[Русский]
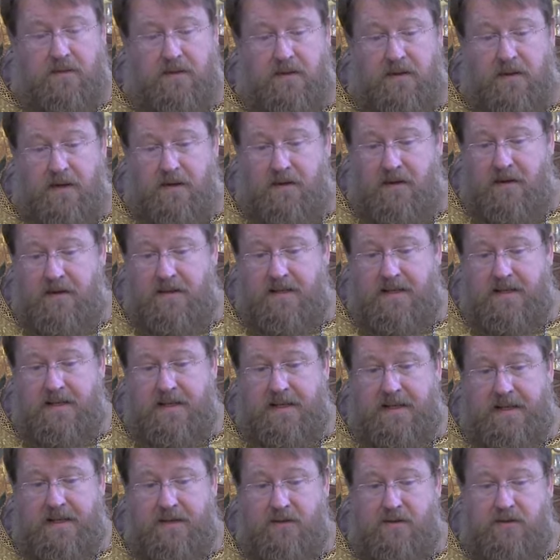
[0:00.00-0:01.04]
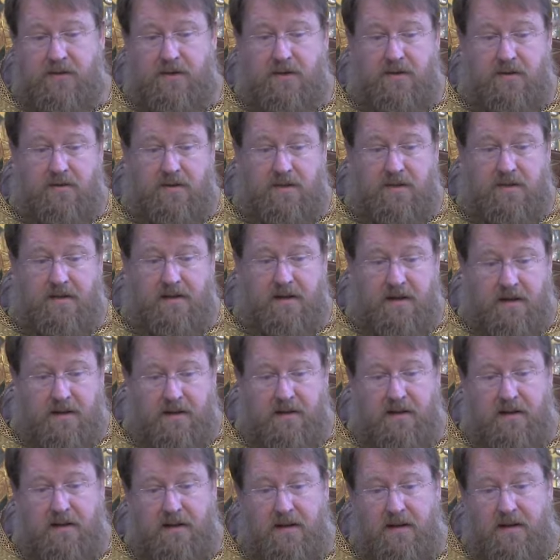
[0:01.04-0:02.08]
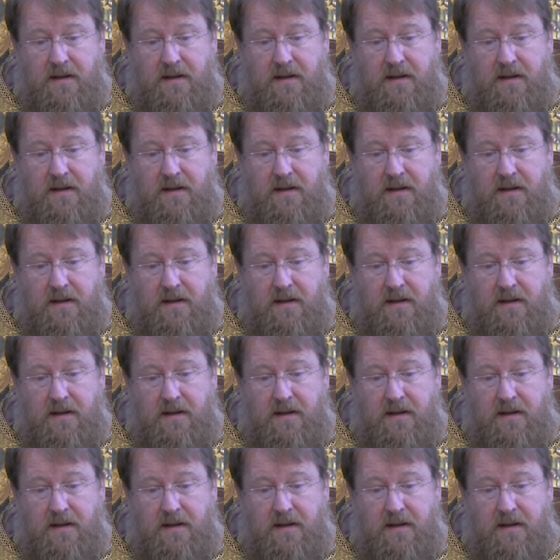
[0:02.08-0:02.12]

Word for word: волновался и очень устал,